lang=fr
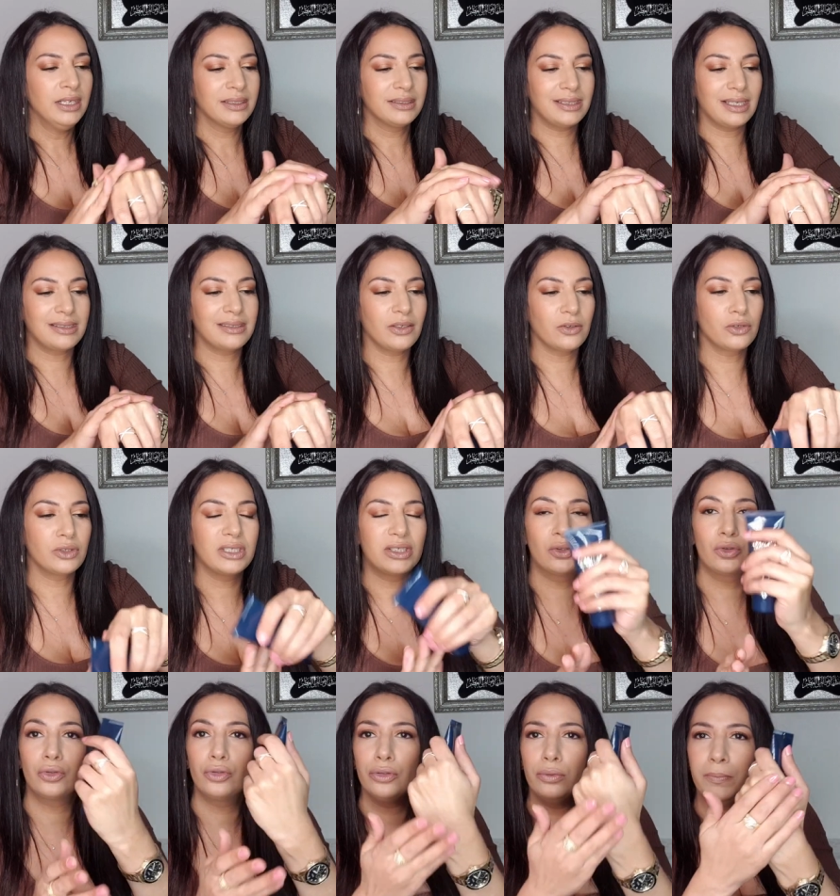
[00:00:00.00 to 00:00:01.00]
Ça sent
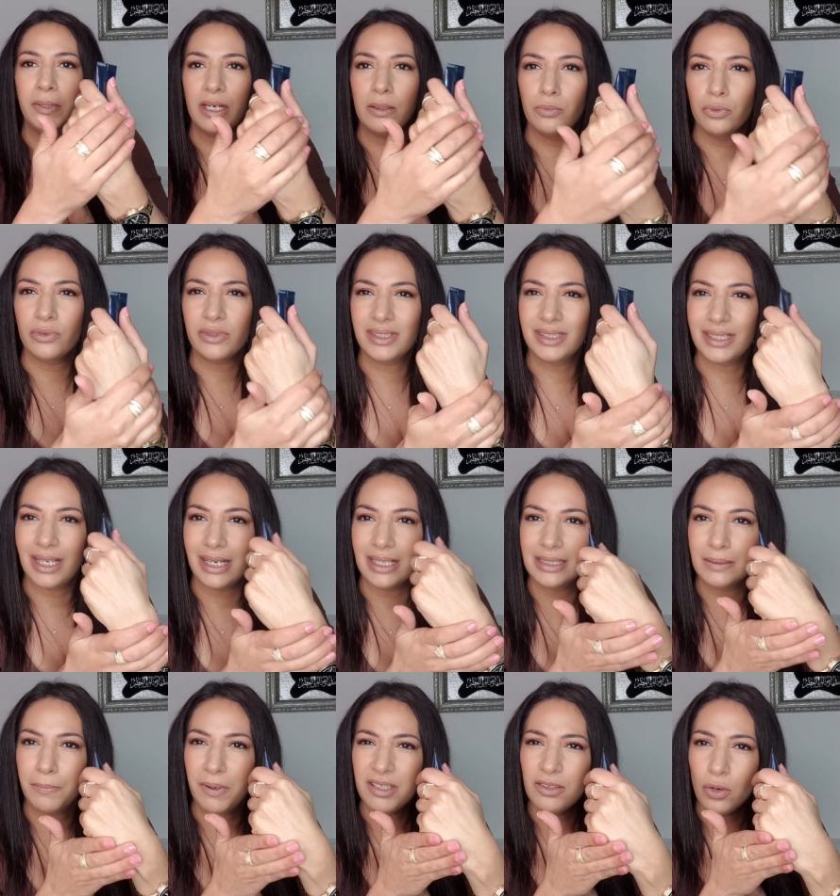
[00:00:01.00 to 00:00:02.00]
super bon, ça
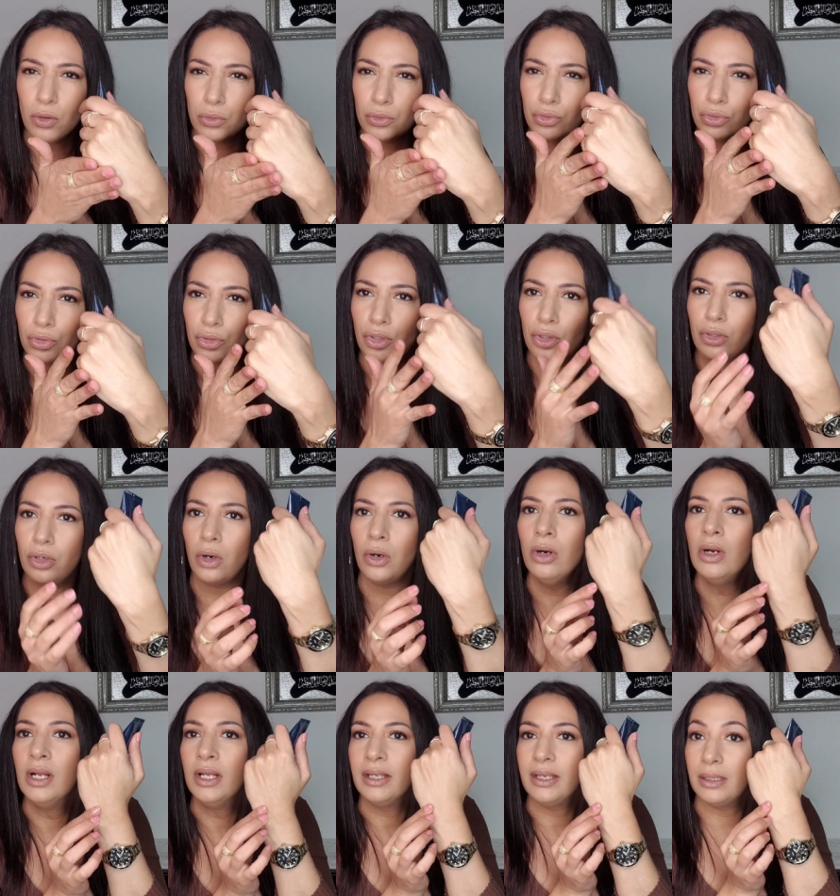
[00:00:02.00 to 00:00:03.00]
laisse pas de rendu
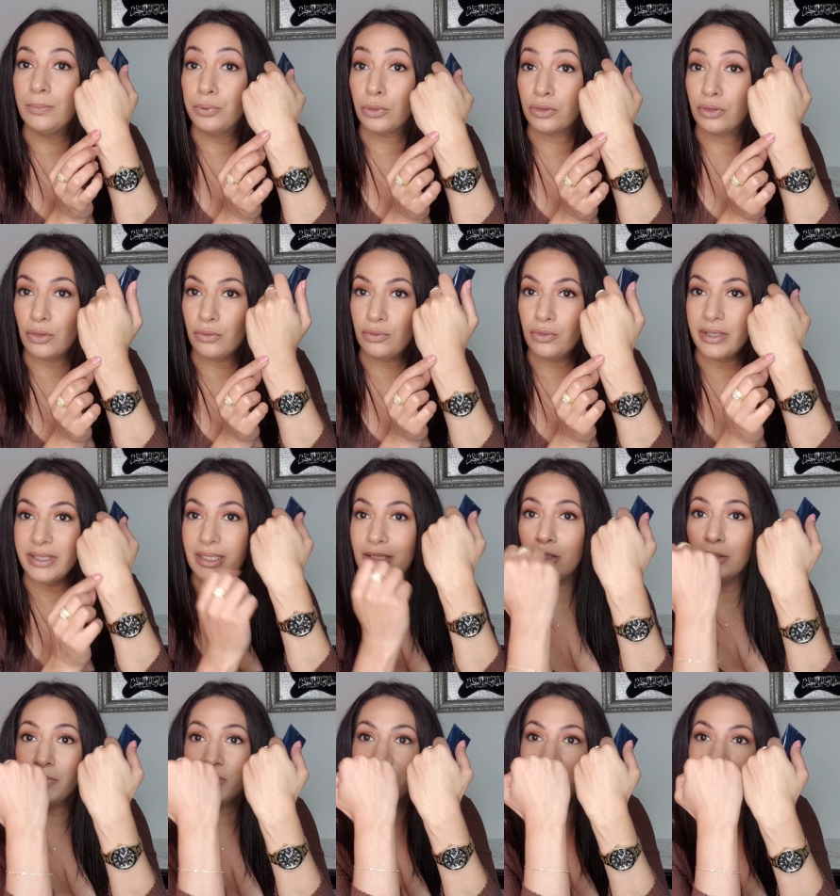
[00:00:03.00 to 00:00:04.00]
collant, et pourtant, vous voyez
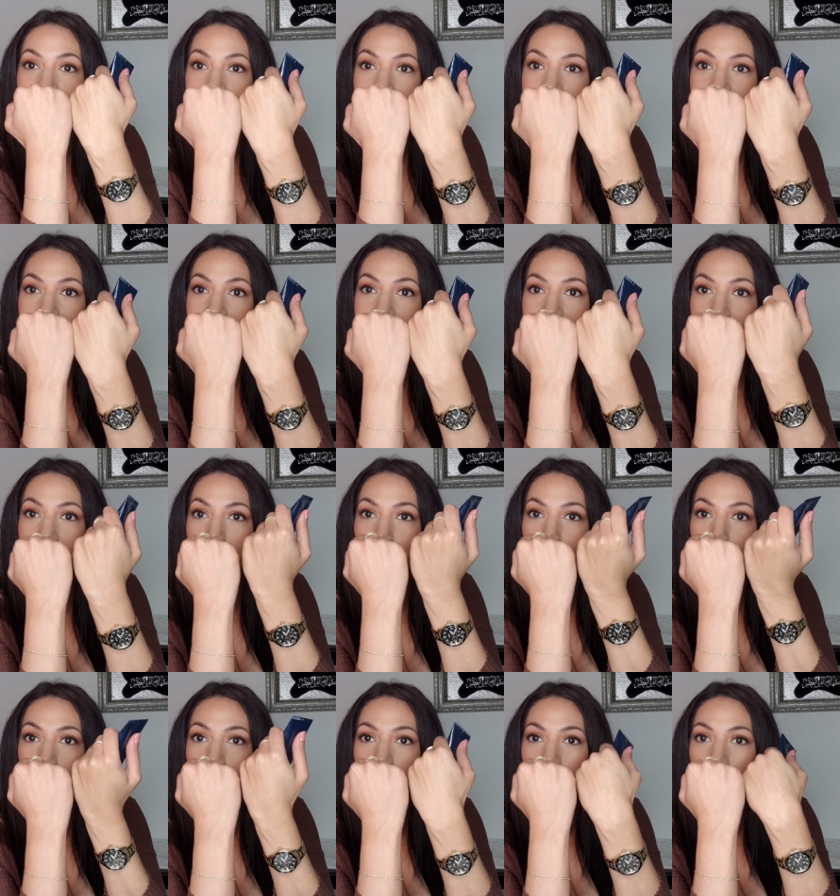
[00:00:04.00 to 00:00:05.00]
comment ça vient hydrater ma
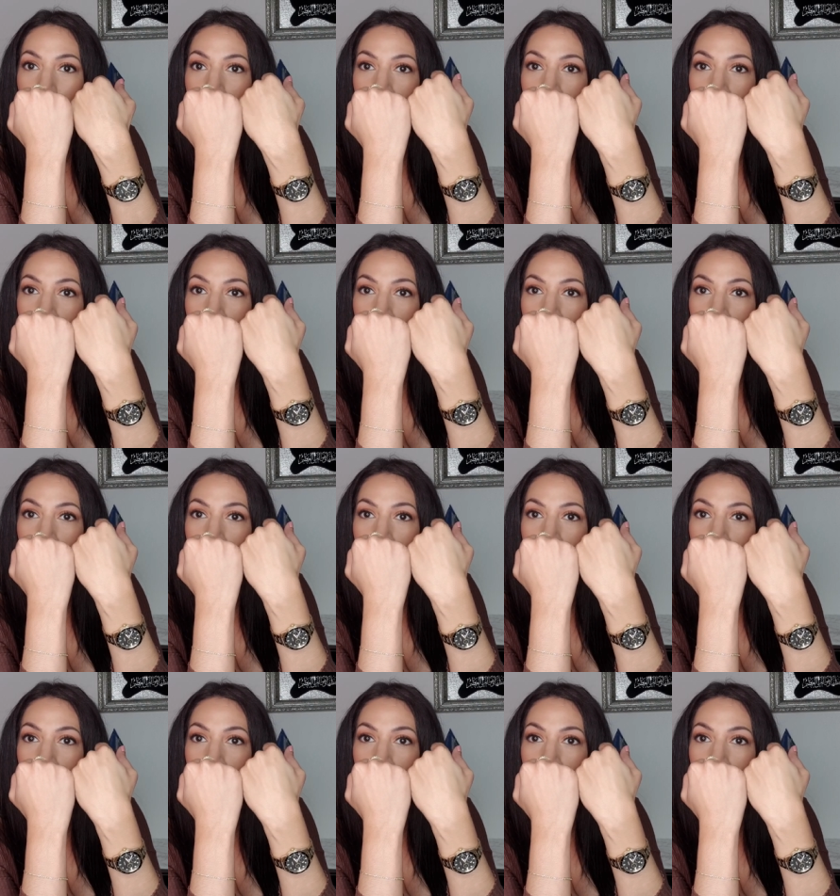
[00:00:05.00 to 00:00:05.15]
peau